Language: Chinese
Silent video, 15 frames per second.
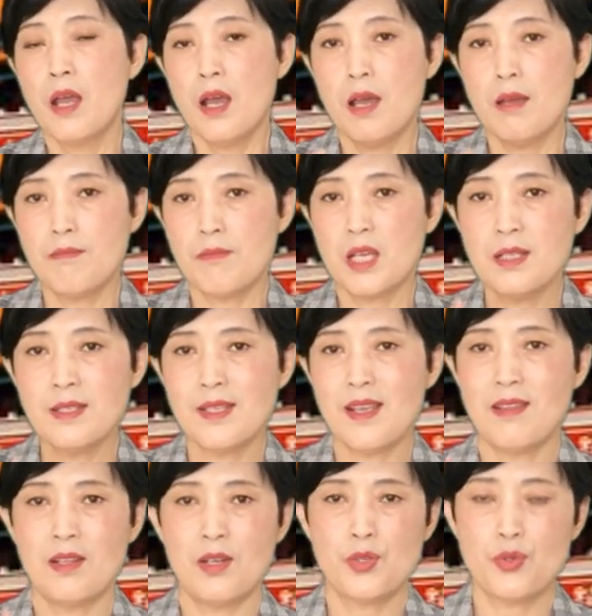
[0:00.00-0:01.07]
很明
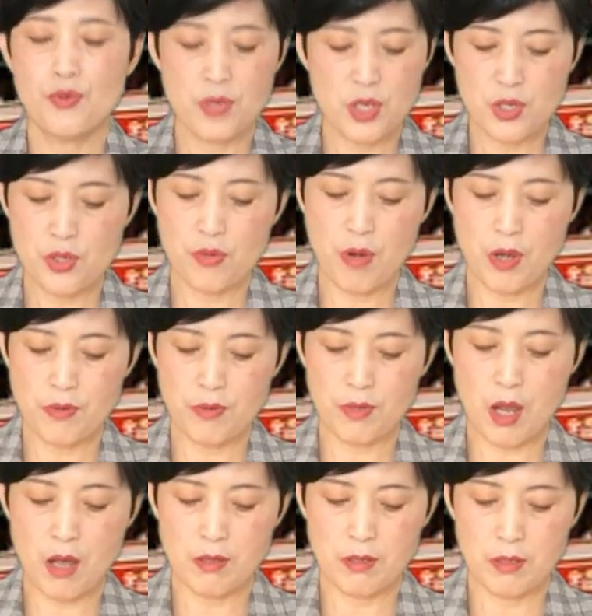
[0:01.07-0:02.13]
显的中医是管用
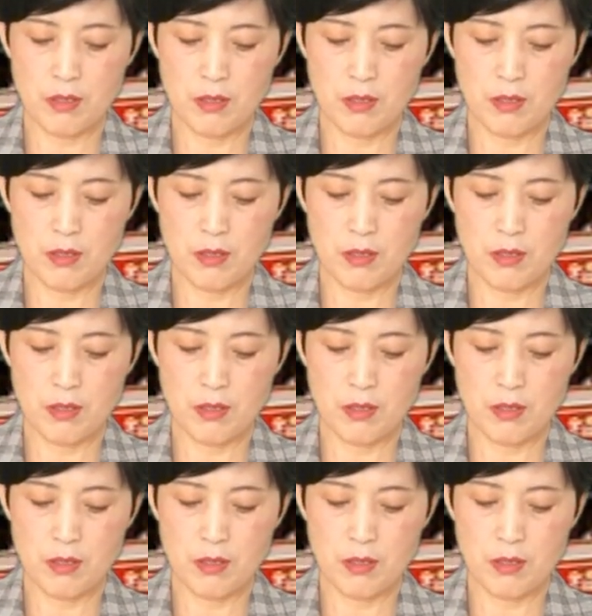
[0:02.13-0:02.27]
的。